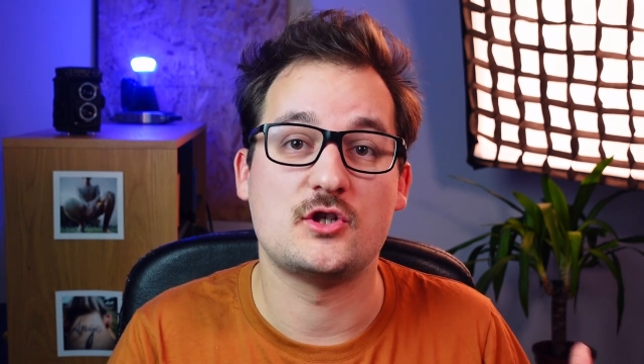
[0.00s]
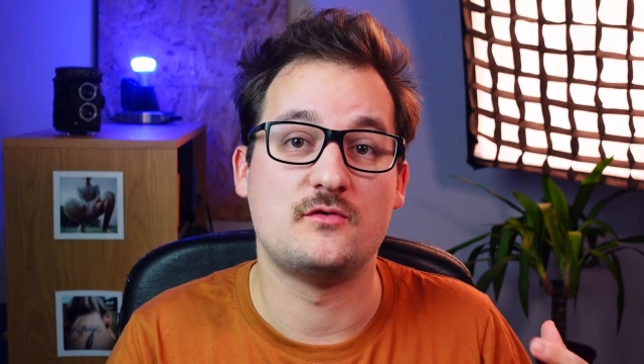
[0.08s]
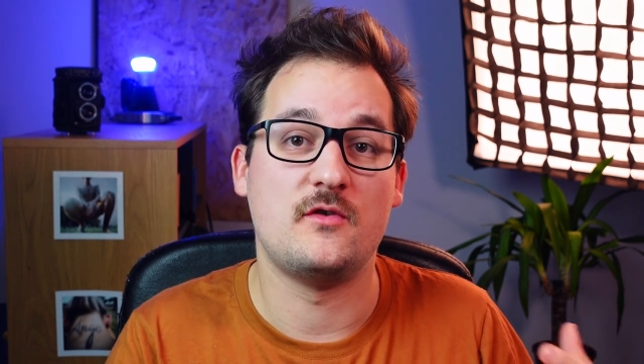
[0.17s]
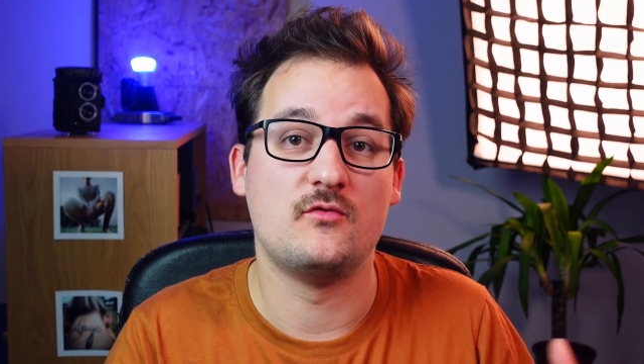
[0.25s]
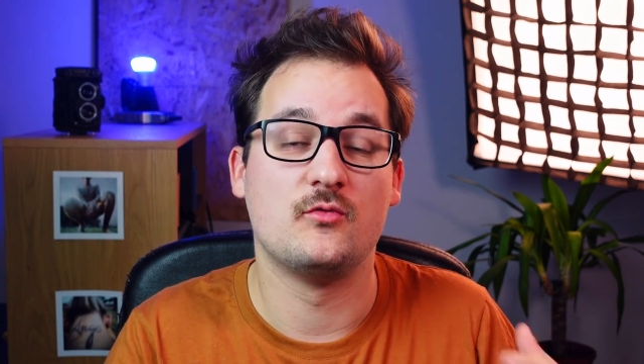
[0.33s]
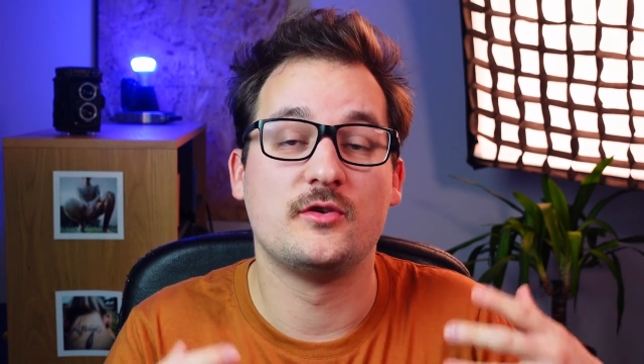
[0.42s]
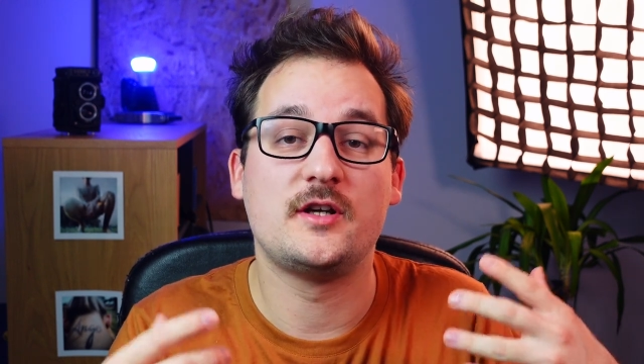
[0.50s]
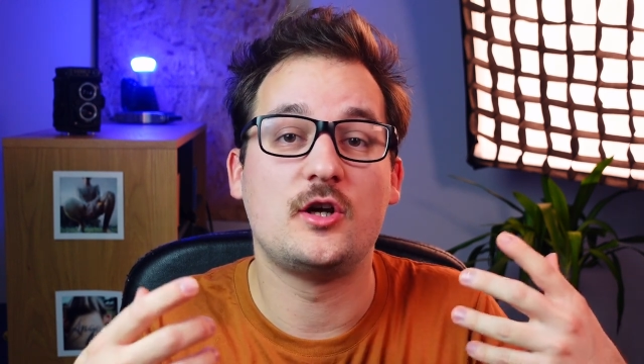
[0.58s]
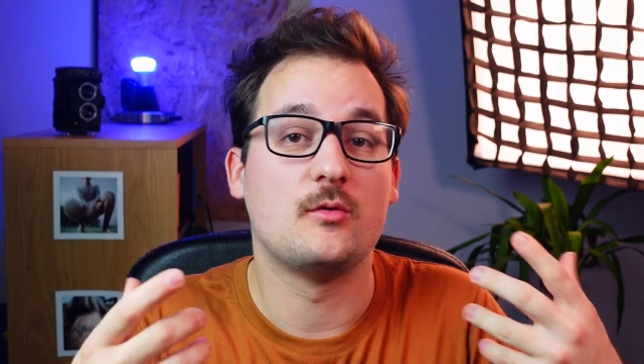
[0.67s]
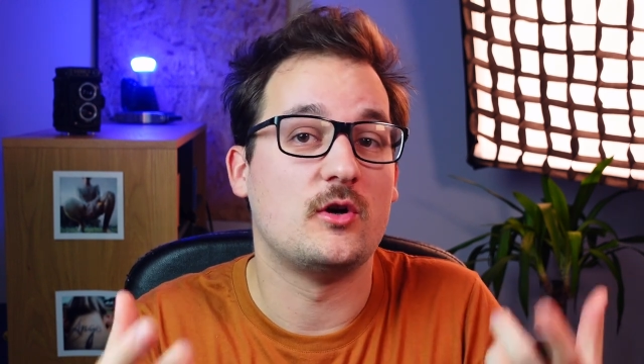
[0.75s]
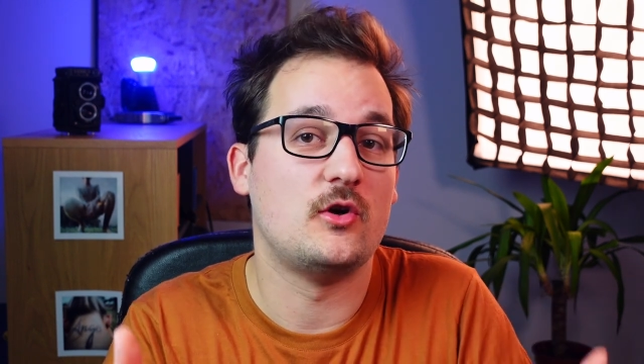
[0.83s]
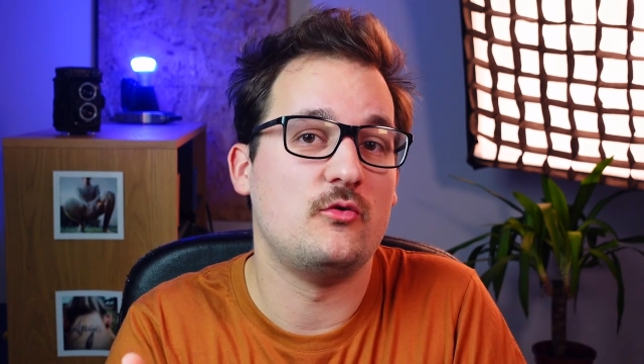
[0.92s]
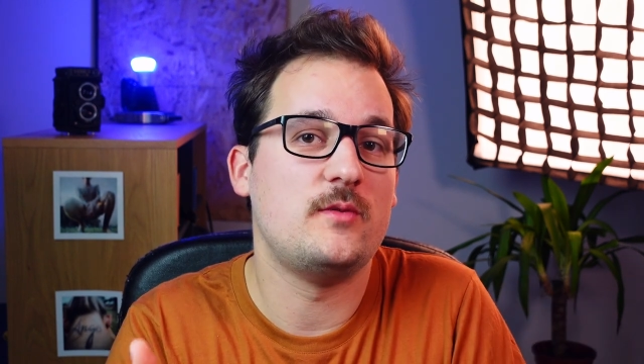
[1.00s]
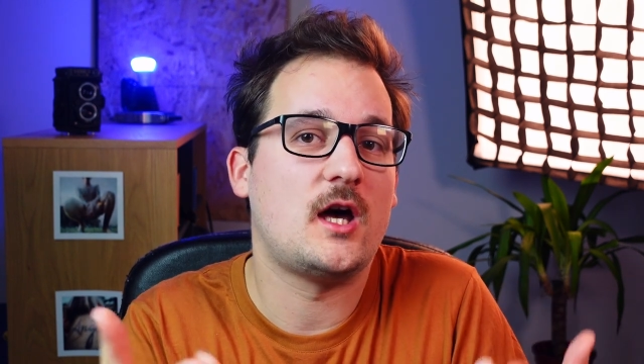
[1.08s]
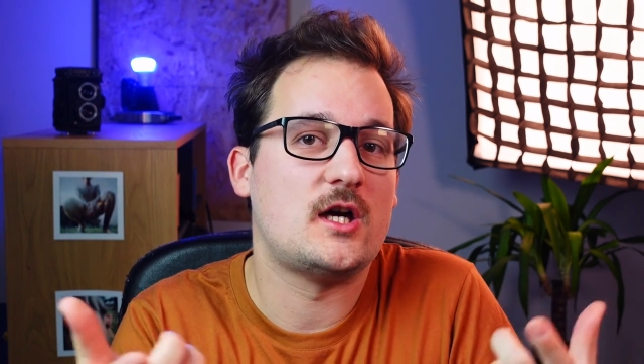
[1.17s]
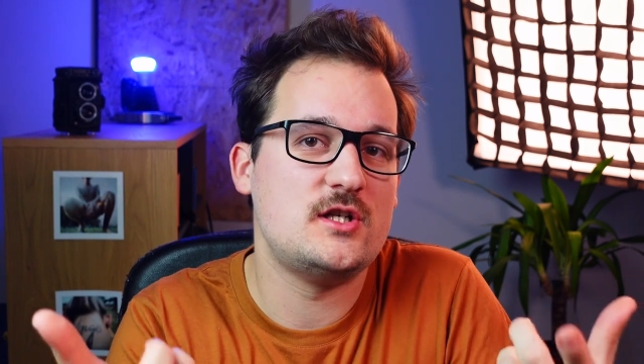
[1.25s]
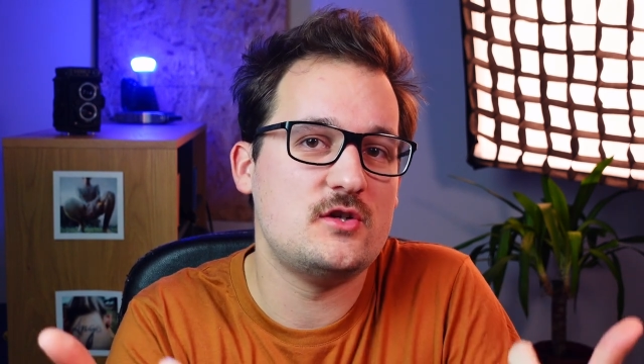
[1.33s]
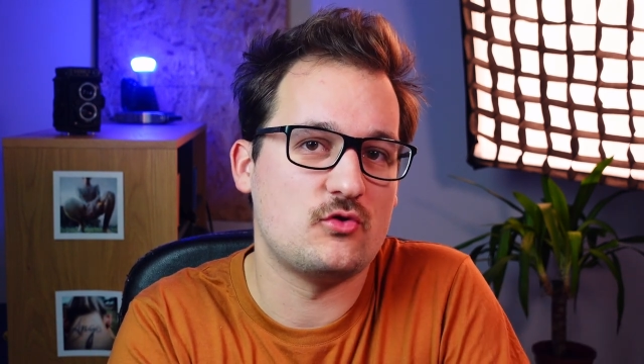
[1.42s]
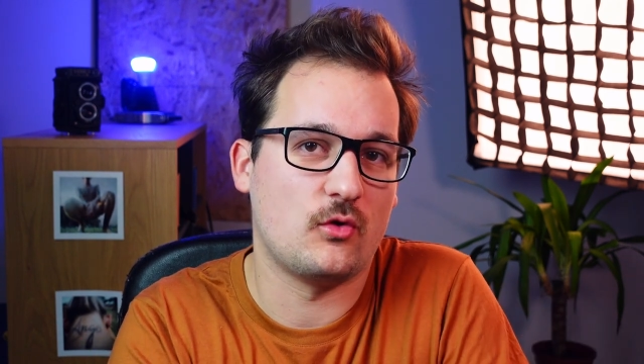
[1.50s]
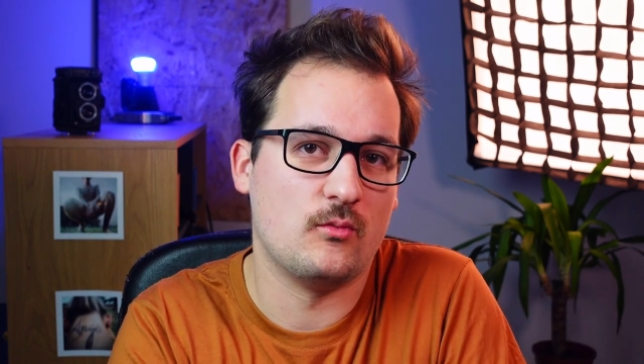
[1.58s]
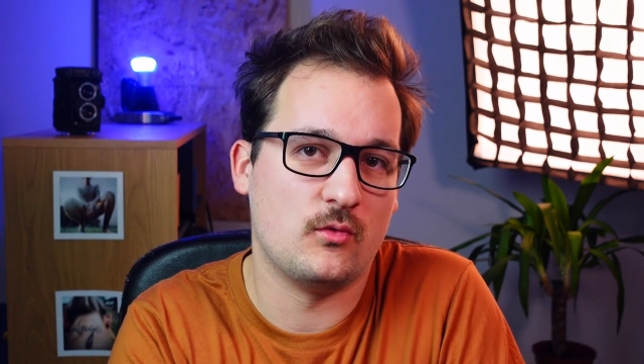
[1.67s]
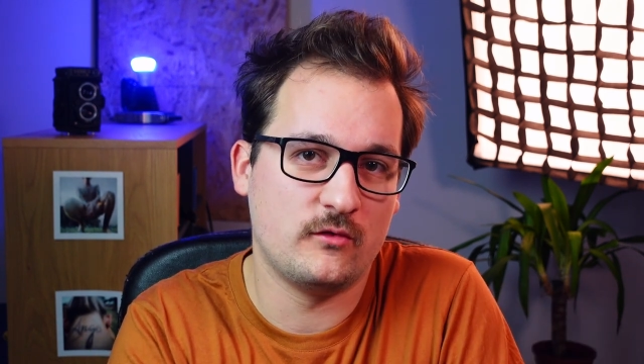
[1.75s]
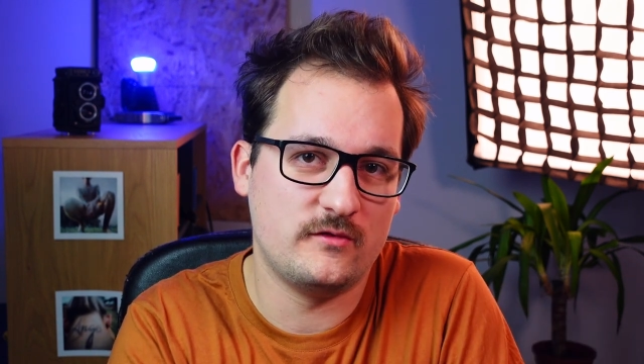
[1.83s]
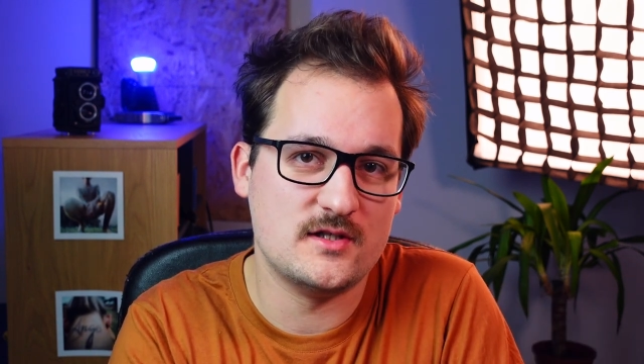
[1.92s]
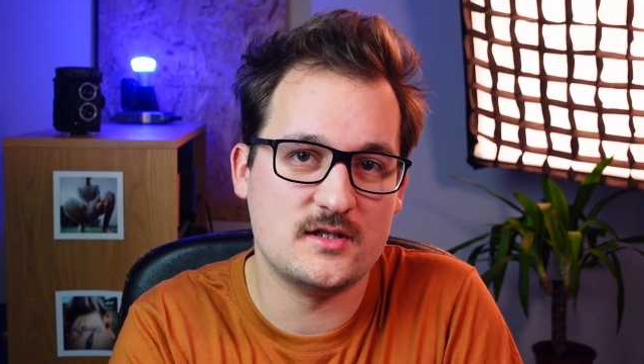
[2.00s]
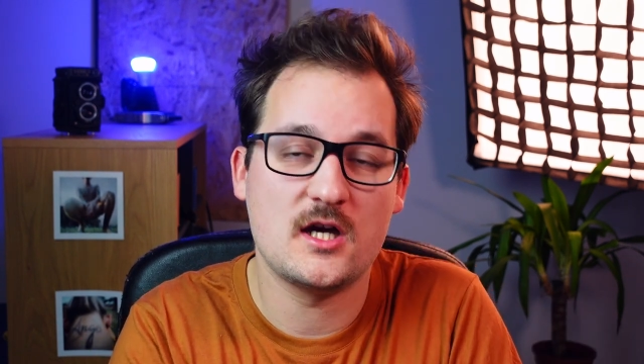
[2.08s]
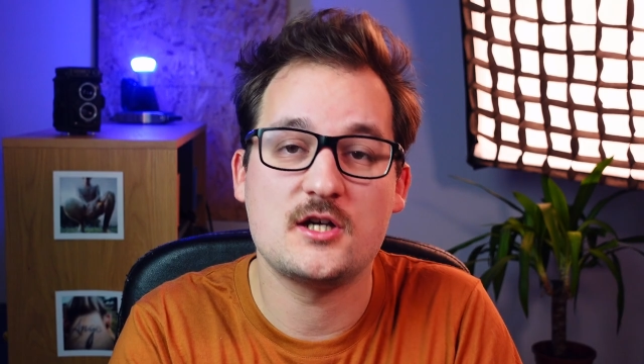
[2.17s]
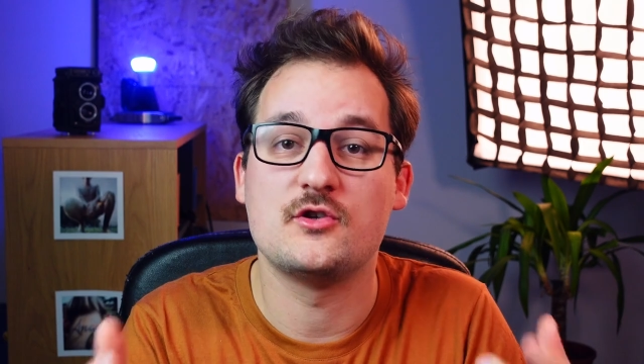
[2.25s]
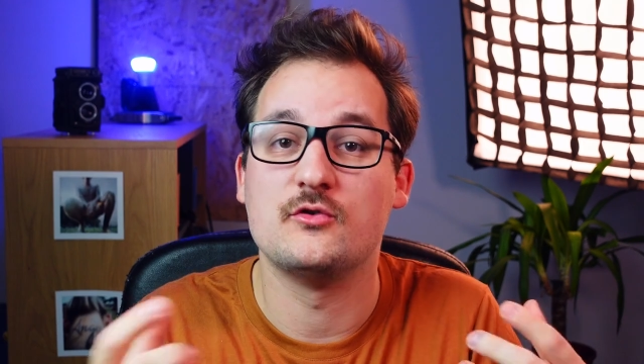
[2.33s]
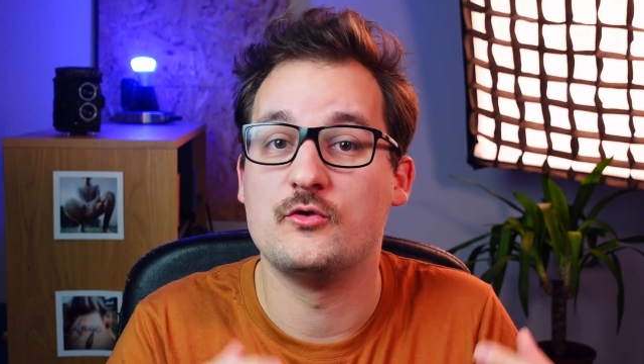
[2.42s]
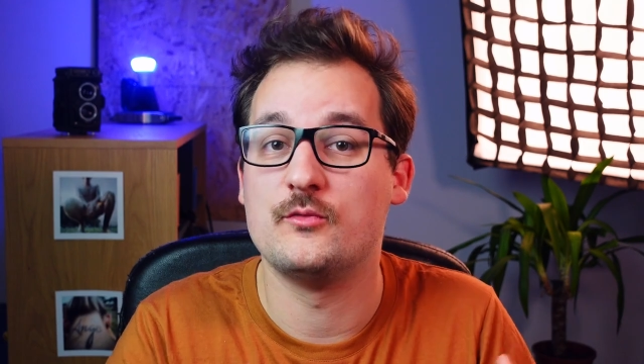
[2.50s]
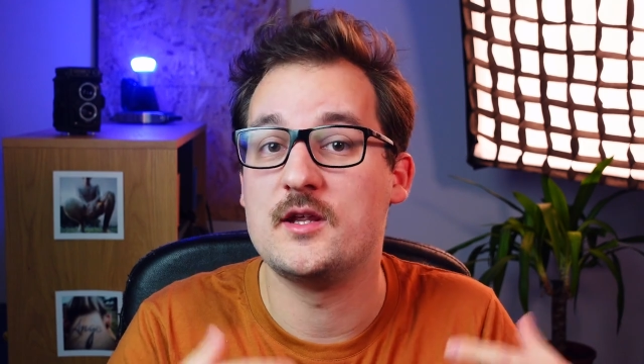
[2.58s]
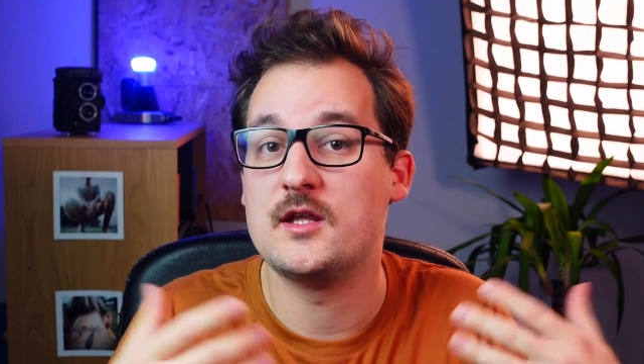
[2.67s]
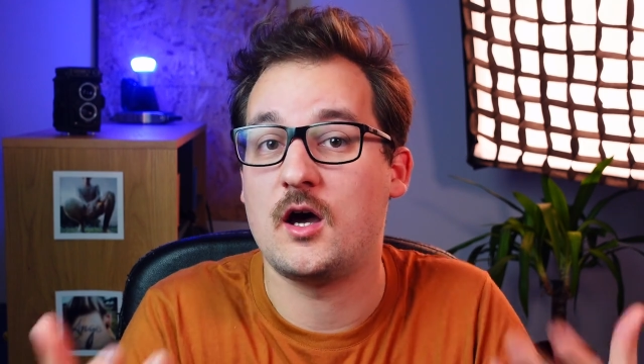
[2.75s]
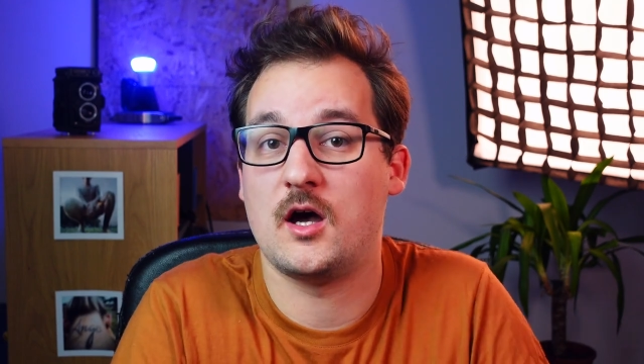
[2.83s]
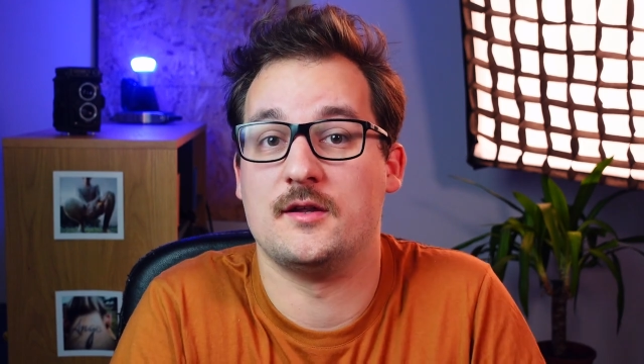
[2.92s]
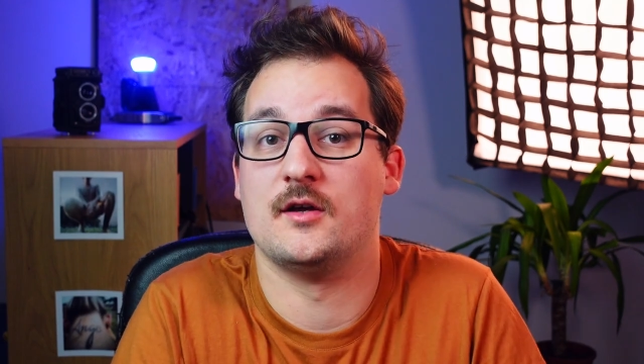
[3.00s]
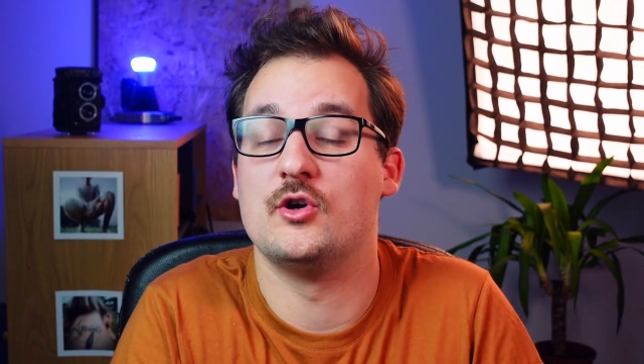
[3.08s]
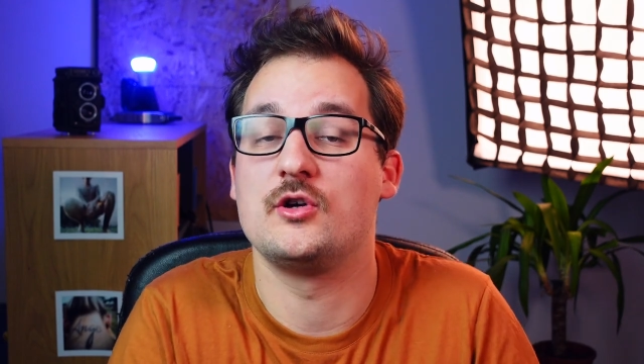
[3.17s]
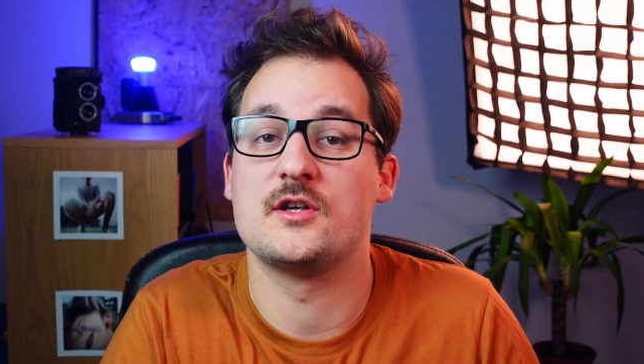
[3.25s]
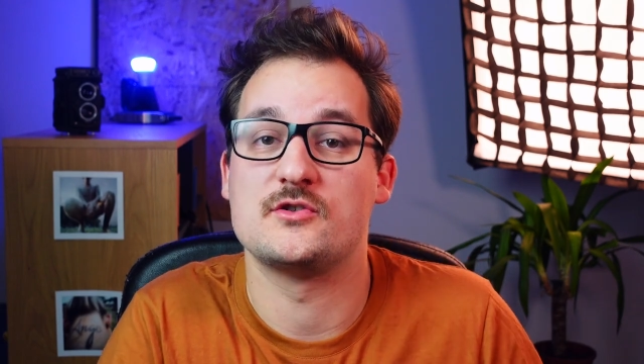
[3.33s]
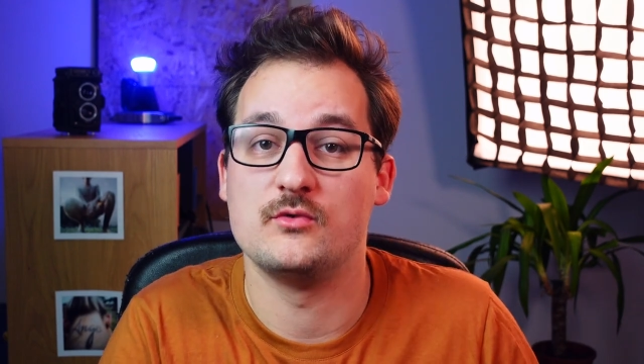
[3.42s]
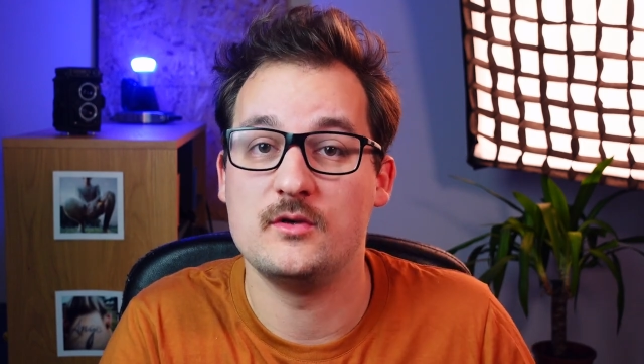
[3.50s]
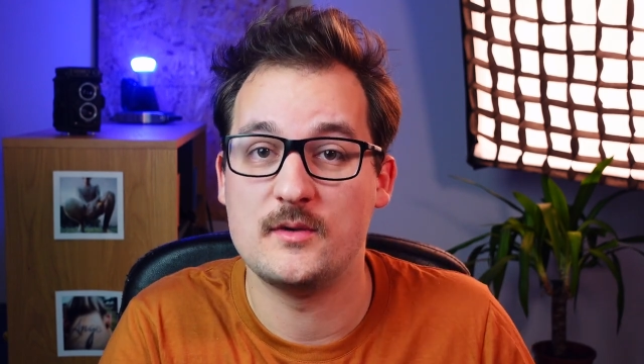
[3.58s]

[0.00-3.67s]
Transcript: je vais vous montrer comment la lumière agit sur mon visage de manière analogue à celui de